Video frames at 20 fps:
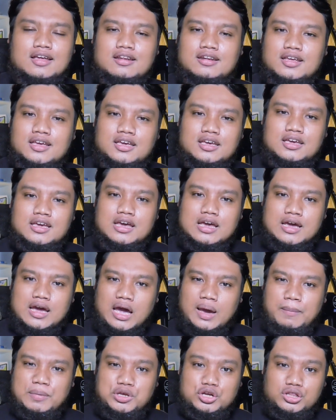Di
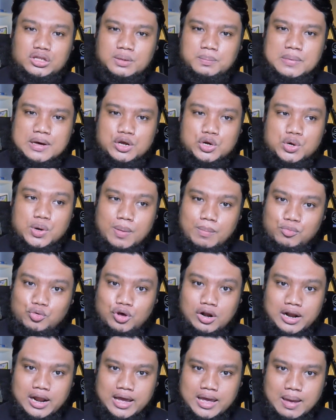episode terbaru
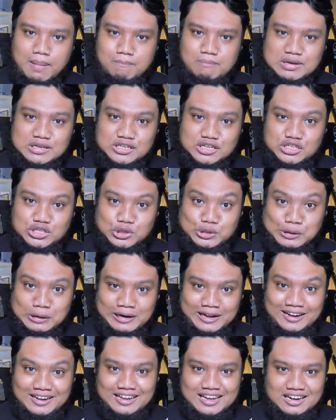mulai bisnis
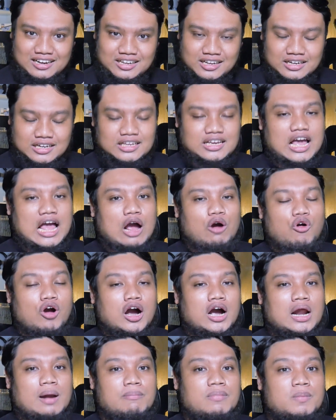online kali ini aku
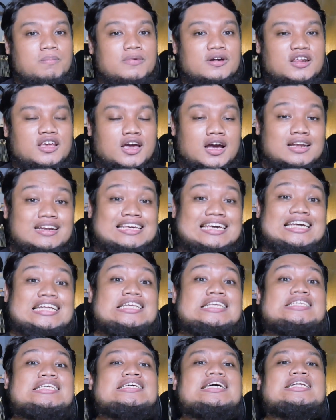akan memberikan
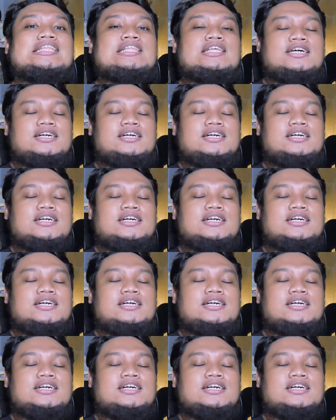insight